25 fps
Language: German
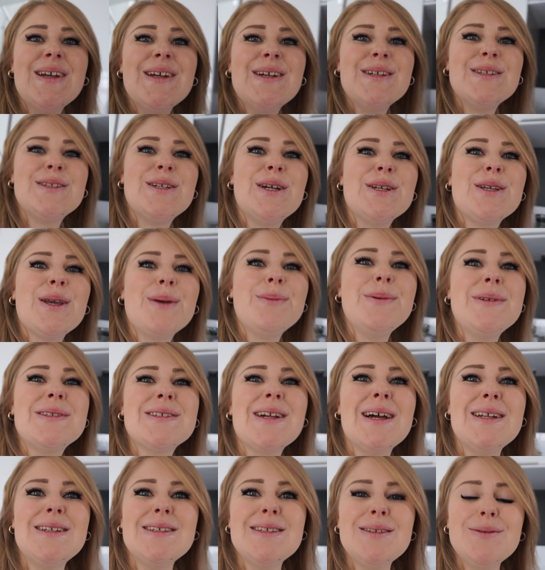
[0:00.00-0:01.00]
So, ich habe jetzt
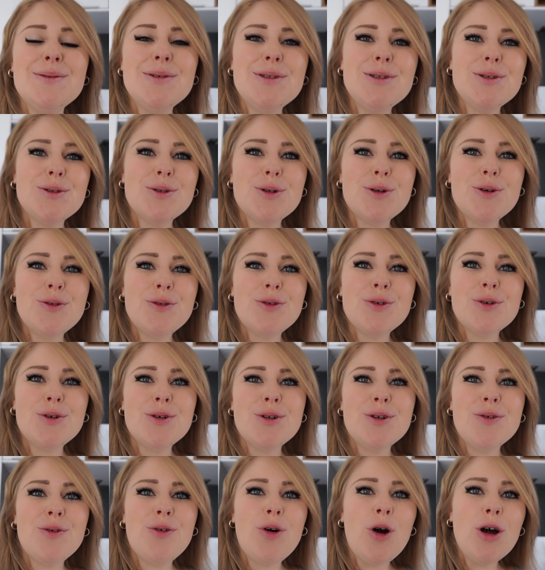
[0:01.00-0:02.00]
gerade das Video
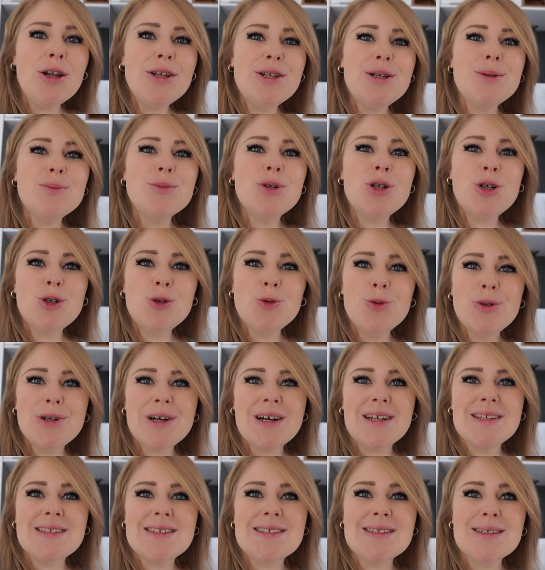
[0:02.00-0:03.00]
für, von dem
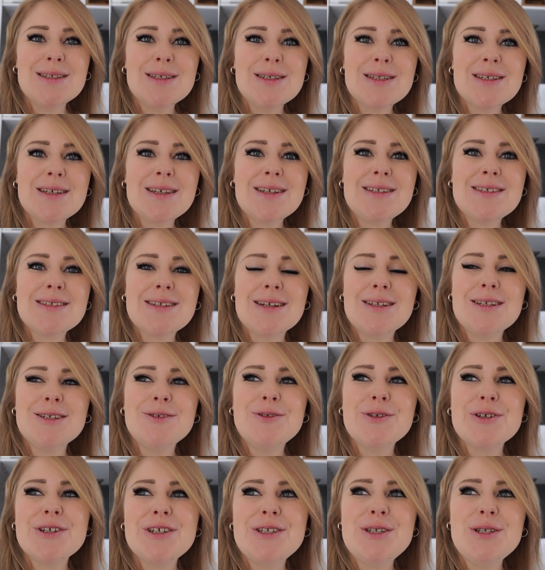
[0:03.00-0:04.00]
Schulranzen gedreht. Das hat
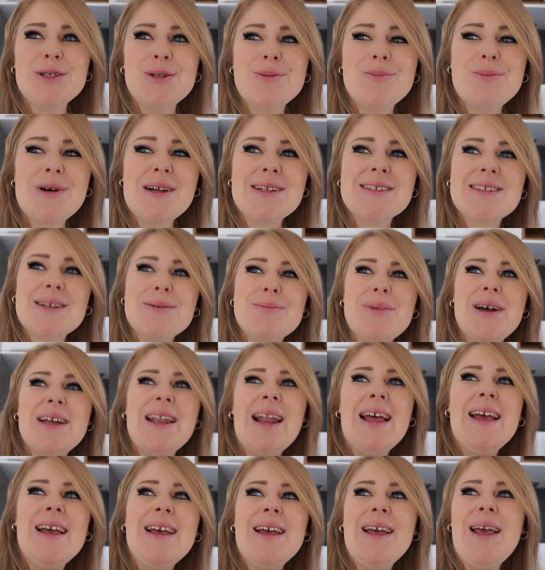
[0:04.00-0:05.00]
irgendwie richtig Spaß gemacht,
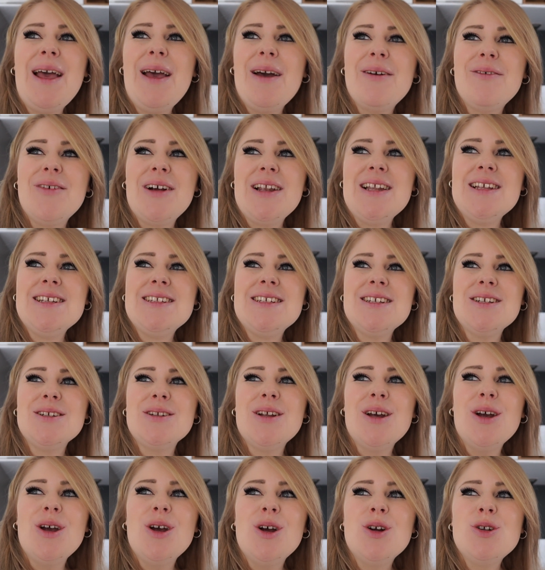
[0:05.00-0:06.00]
weil ich
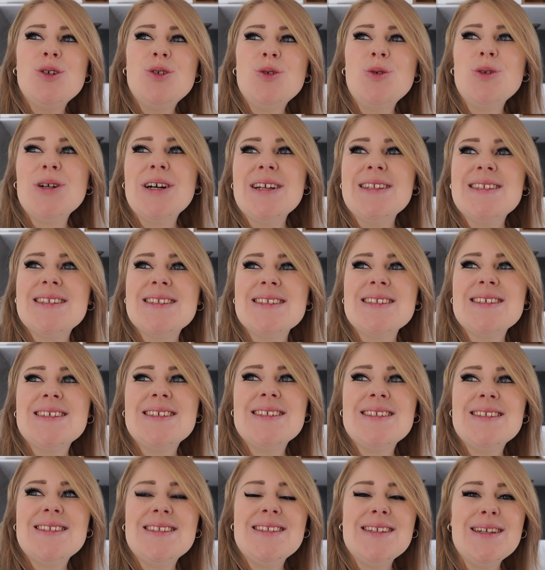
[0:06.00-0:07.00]
den Schulranzen
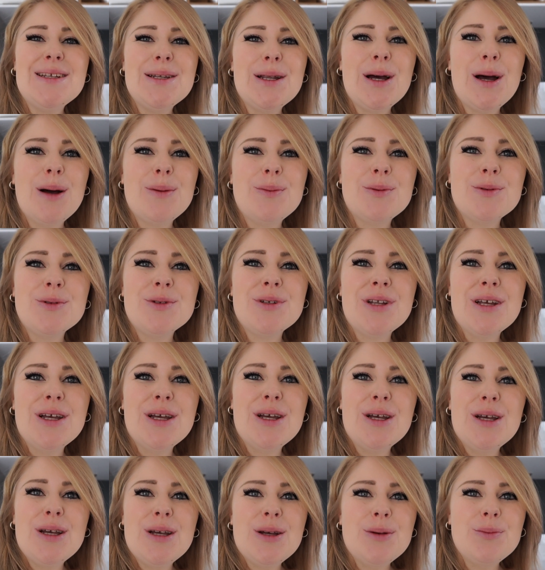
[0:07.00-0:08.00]
gesehen habe und
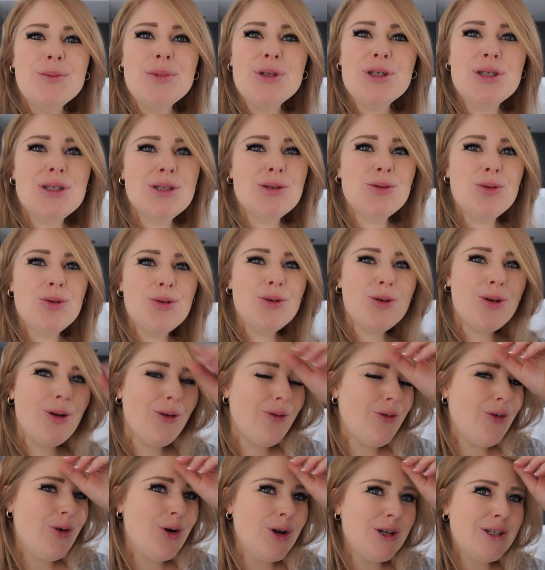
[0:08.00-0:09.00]
mich so
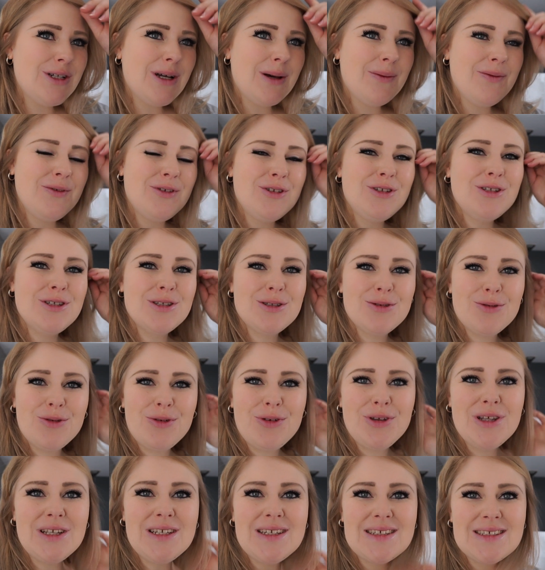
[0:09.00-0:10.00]
gefreut habe für die
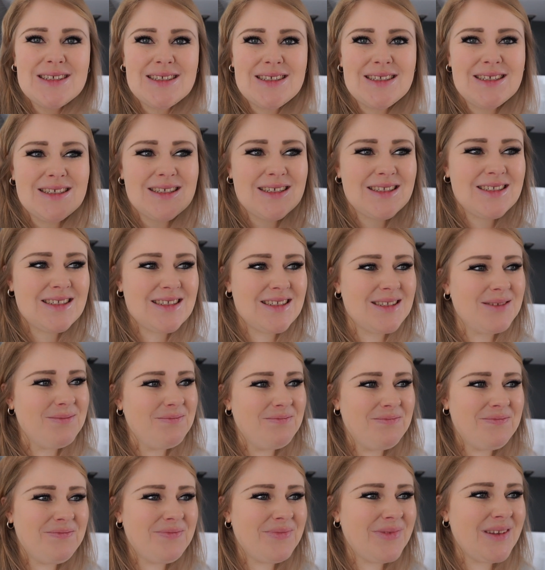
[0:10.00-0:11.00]
Sophie, dass sie jetzt
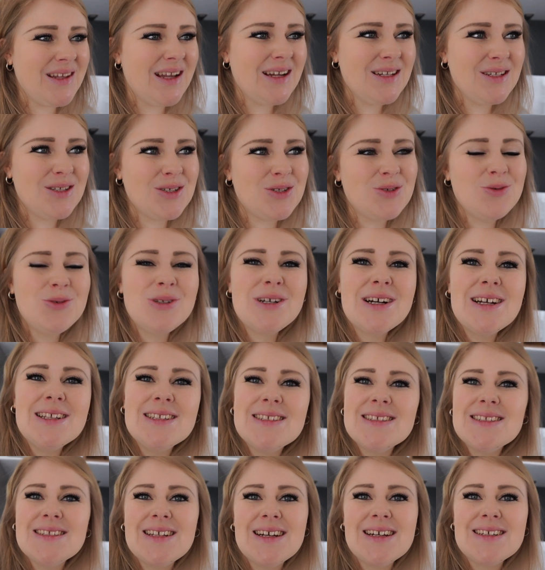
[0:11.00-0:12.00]
ja, einen
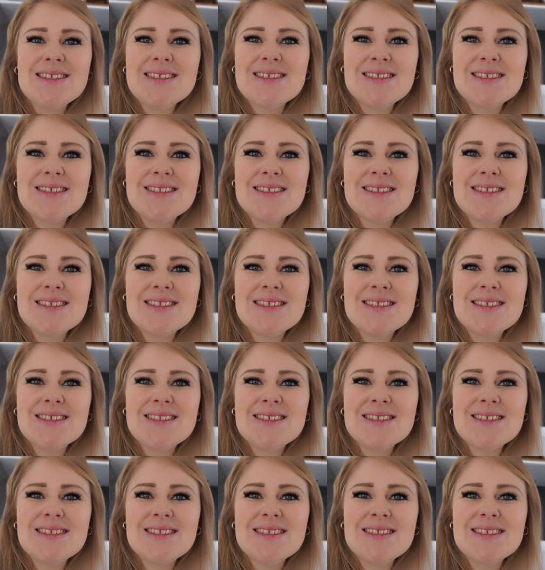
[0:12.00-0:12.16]
Schulranzen hat.